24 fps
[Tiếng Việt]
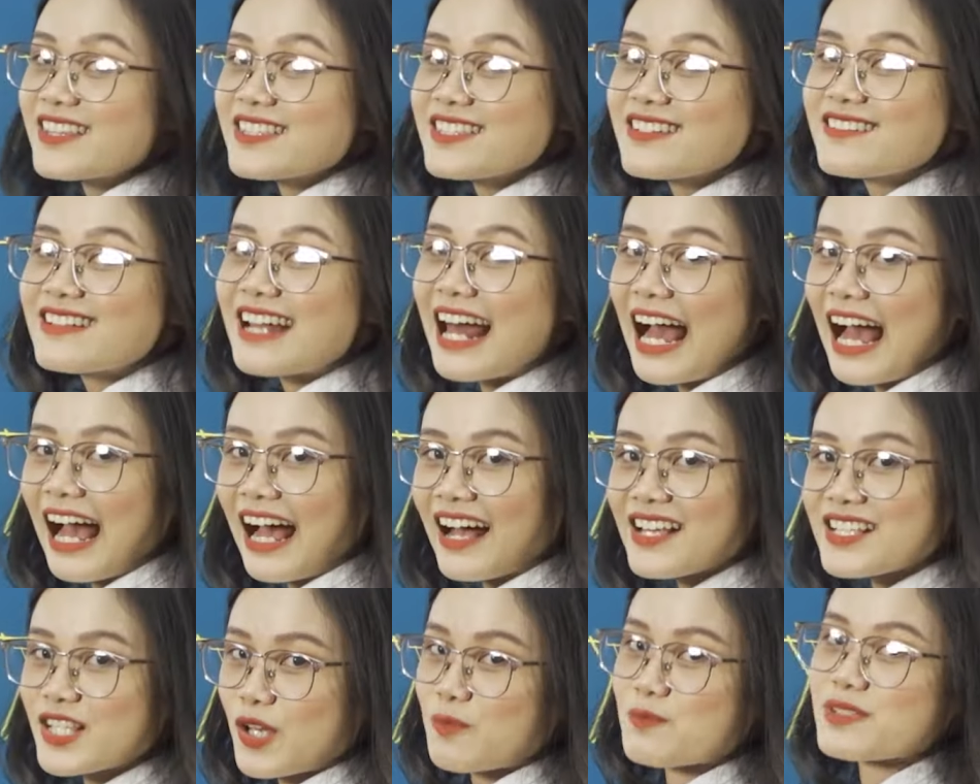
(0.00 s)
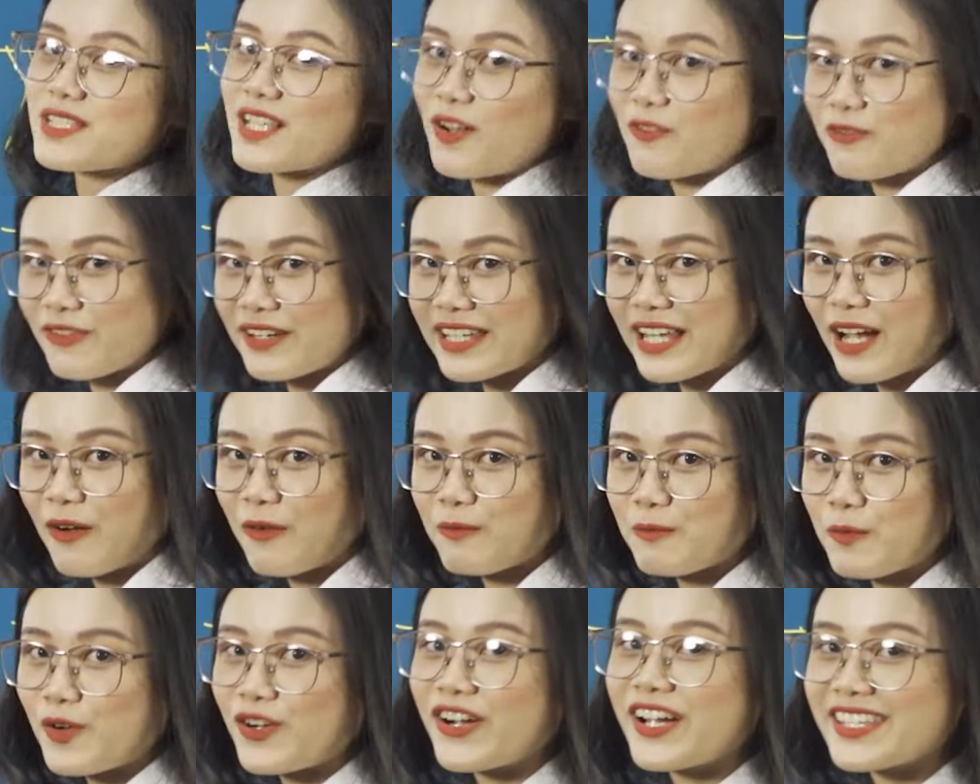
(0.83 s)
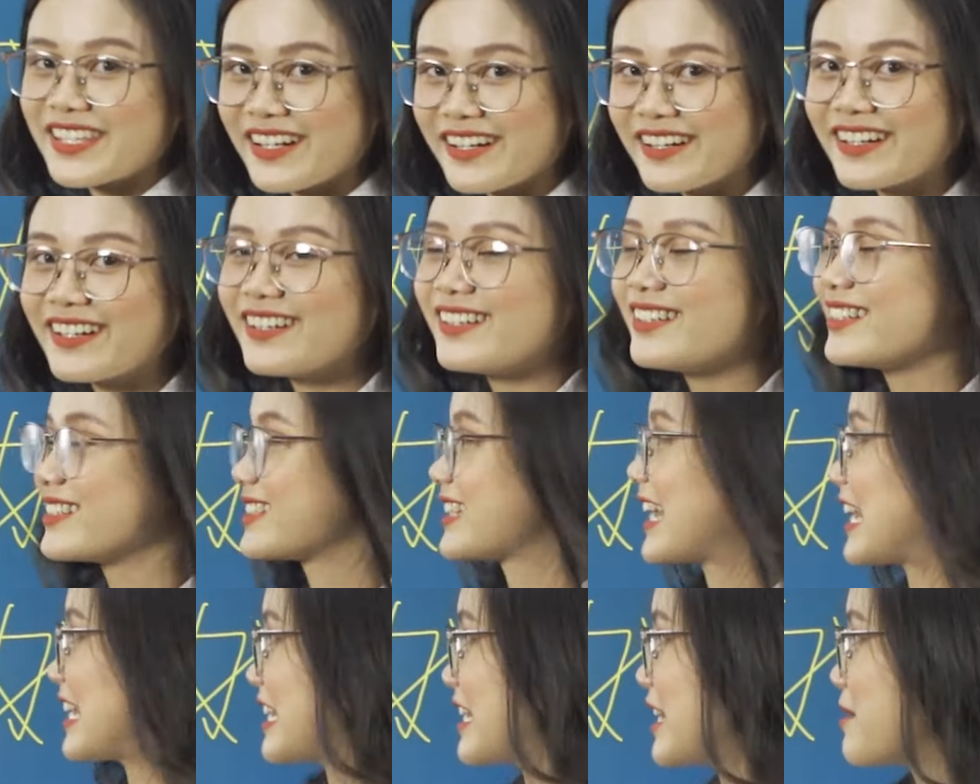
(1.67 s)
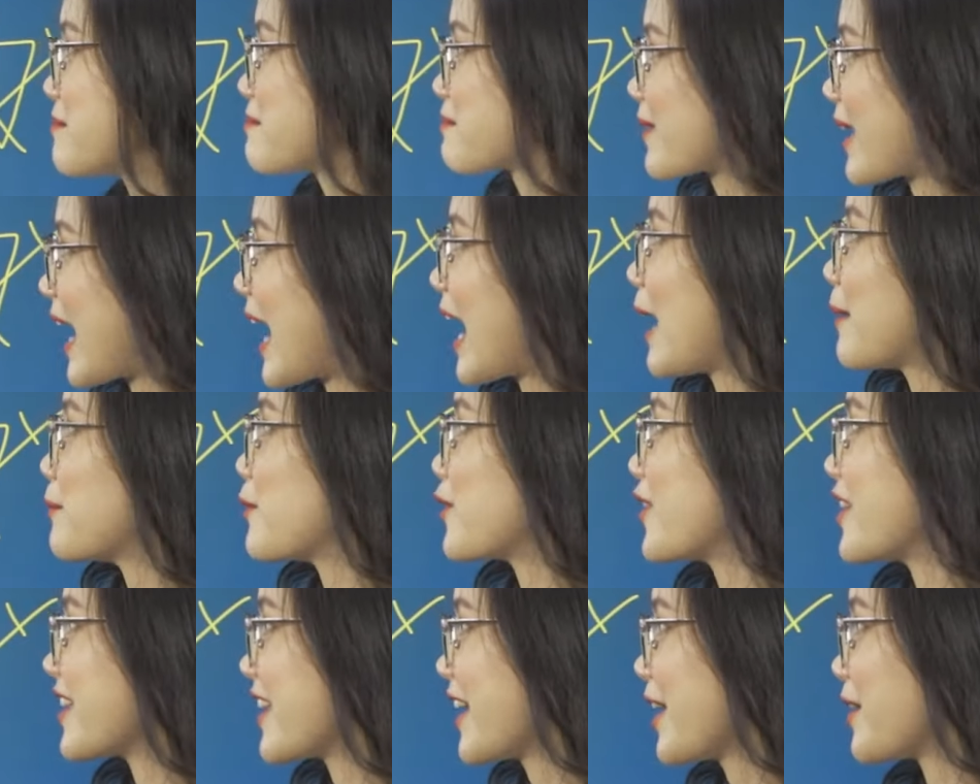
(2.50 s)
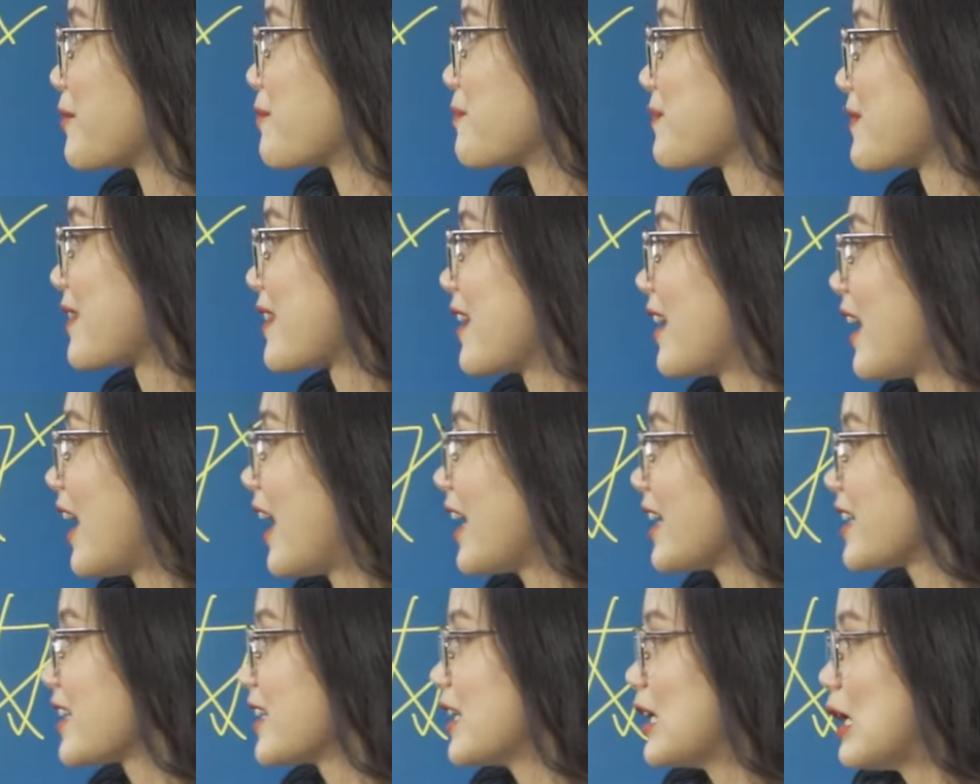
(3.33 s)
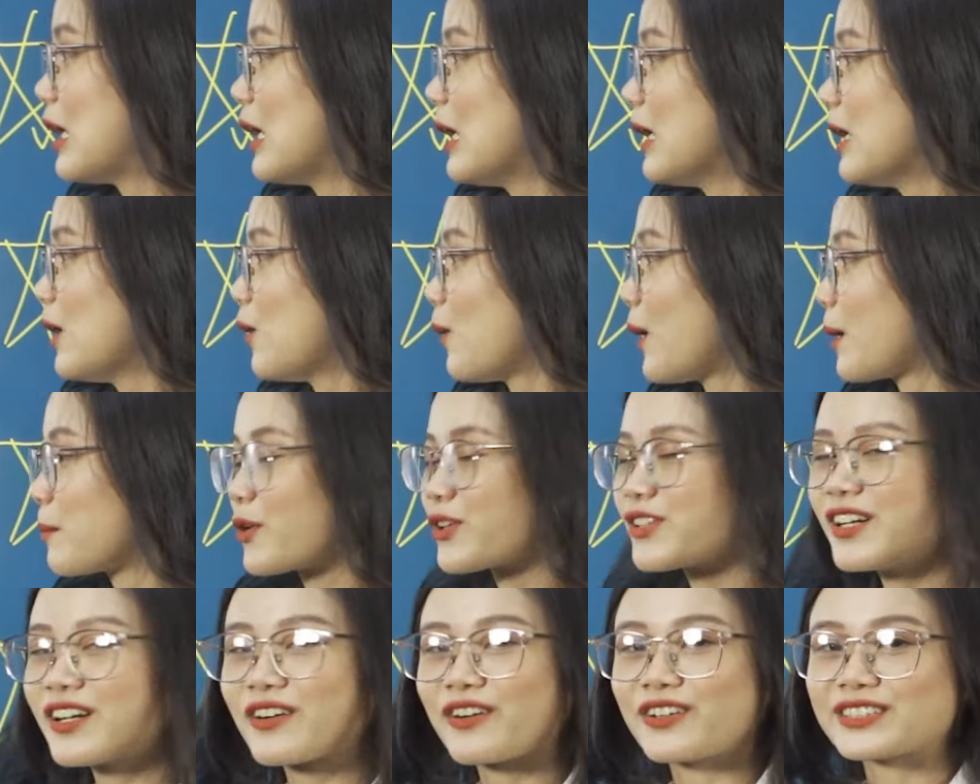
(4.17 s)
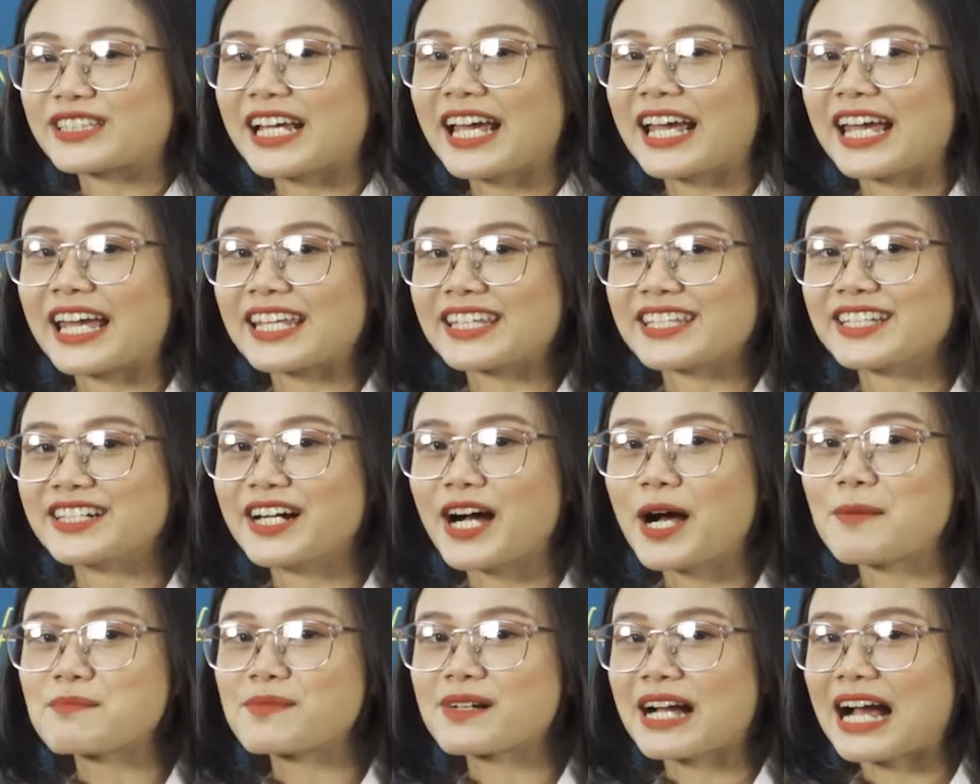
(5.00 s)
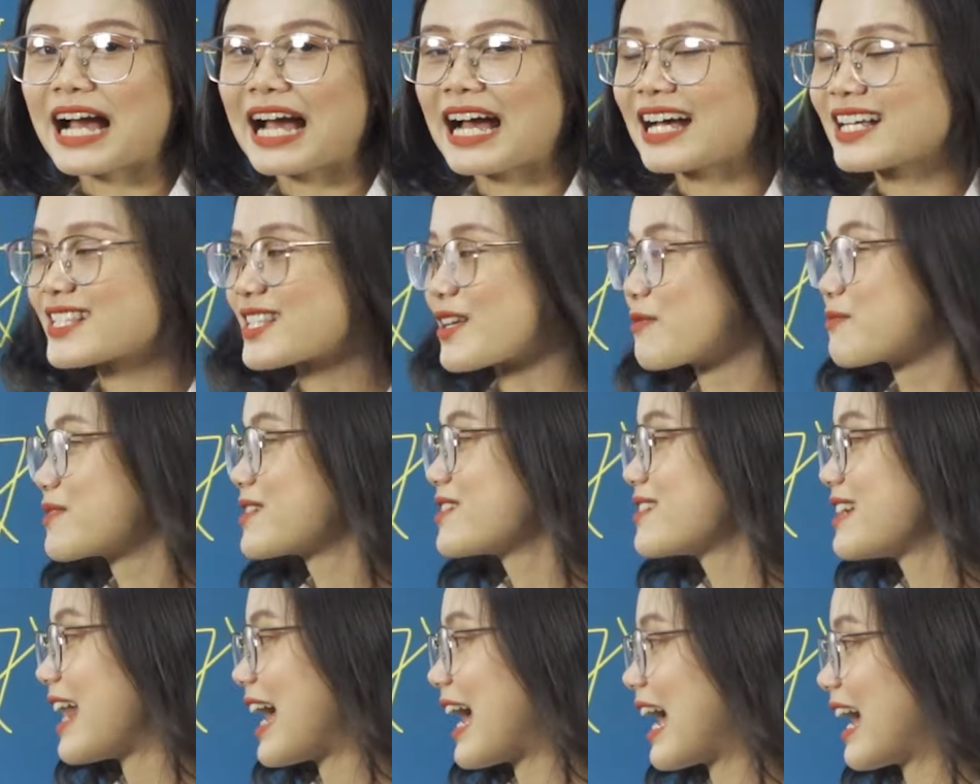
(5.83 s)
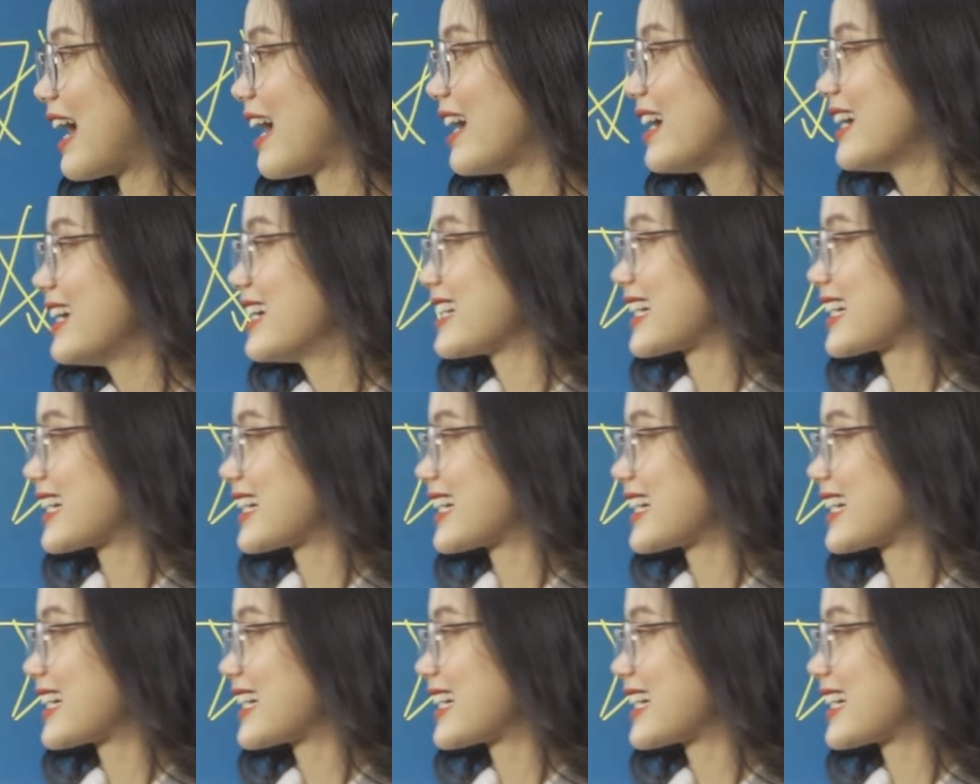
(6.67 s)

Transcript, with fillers: gần như là song song với nhau mọi người nhớ để ý âm kha mọi người nhé hay hoặc mọi người có thể nhớ âm kha giống như là